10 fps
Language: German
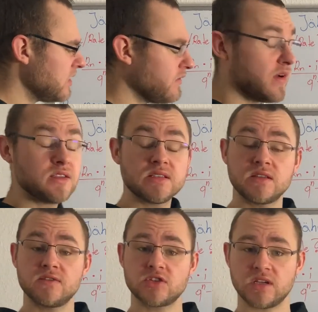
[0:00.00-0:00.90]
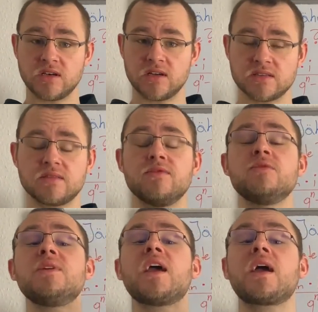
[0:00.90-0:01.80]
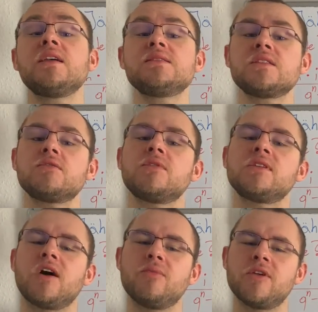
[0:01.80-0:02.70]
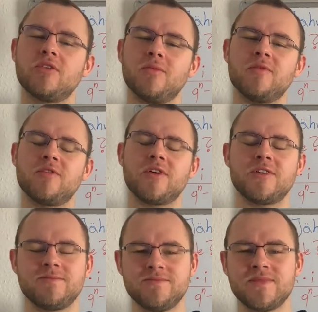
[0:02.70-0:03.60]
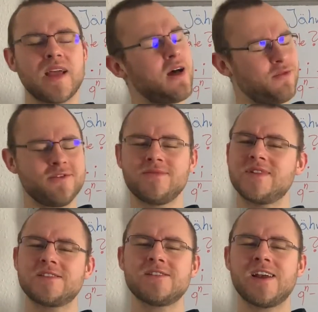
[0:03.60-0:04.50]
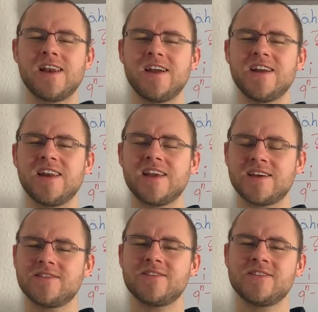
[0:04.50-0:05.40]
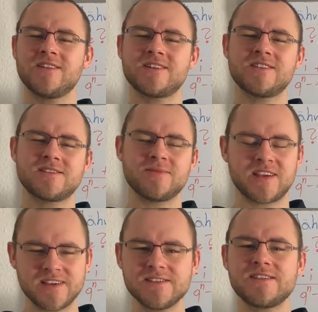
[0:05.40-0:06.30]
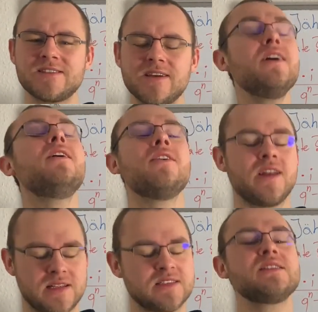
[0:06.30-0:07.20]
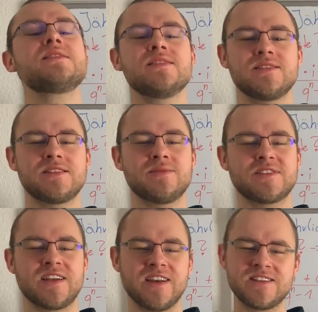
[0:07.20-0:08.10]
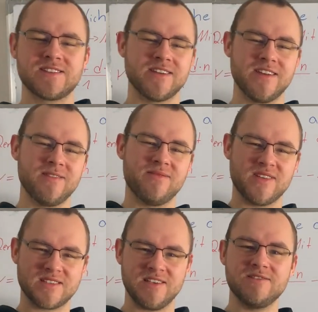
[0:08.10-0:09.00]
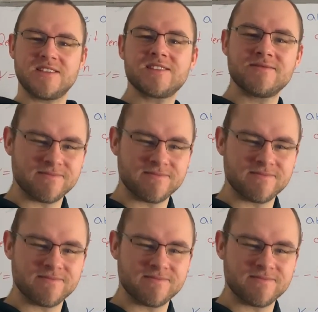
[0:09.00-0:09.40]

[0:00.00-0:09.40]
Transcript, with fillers: Falls du es jetzt verstanden hast, würde ich mich riesig über einen Daumen nach oben freuen. Ein Abo ist nur ein kleiner Klick und unterstützt mich riesig. Und ansonsten sehen wir uns in der nächsten Runde. Mach's gut.